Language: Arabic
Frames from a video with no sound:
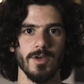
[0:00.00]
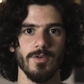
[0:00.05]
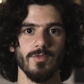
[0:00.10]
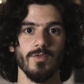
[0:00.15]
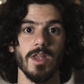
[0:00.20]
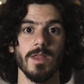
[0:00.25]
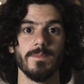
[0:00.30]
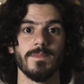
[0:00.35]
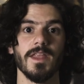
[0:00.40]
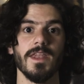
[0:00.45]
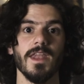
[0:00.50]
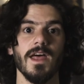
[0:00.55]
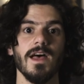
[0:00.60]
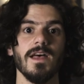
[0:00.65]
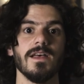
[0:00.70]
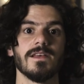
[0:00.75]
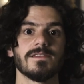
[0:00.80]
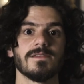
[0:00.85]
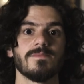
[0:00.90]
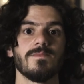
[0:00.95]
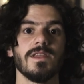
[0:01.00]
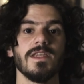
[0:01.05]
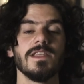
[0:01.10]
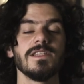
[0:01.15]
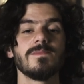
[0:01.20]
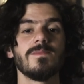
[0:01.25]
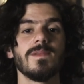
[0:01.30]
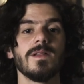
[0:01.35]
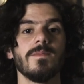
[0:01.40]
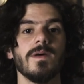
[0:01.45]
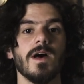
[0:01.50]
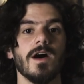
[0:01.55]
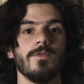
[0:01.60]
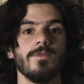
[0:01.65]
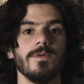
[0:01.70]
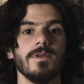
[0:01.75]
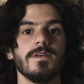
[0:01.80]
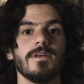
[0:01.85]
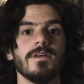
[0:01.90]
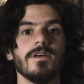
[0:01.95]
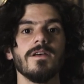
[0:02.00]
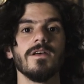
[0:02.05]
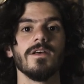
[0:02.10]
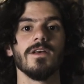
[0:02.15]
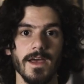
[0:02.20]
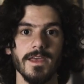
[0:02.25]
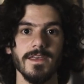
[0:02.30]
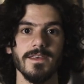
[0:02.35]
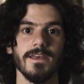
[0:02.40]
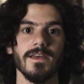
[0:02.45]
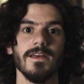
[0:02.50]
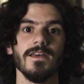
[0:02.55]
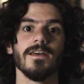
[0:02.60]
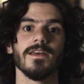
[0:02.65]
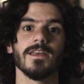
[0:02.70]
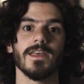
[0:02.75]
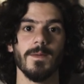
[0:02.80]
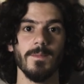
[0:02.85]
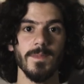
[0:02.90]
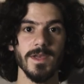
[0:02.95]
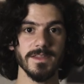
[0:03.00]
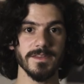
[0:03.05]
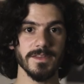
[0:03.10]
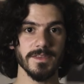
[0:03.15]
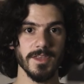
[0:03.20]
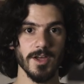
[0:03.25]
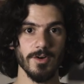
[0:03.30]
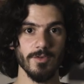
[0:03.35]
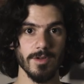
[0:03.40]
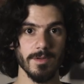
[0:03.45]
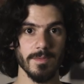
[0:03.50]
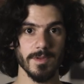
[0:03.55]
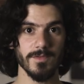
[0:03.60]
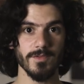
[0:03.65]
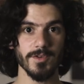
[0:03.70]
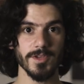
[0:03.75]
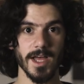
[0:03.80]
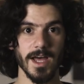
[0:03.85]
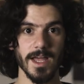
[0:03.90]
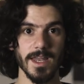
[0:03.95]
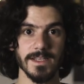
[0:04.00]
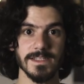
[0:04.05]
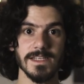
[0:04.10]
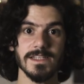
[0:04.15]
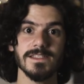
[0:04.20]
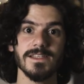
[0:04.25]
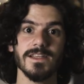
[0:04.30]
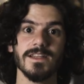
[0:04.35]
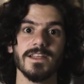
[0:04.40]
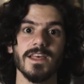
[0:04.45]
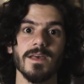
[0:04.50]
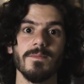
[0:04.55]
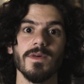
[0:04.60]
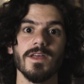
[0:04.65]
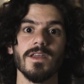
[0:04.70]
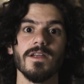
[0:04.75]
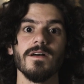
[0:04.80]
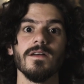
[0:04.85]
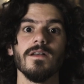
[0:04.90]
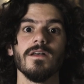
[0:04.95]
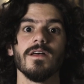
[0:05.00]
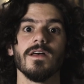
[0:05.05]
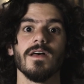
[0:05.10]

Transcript: واللي بتنقاس بالنسبه المئويه هي كميه الضوء اللي بتفوت على سنسر الكاميرا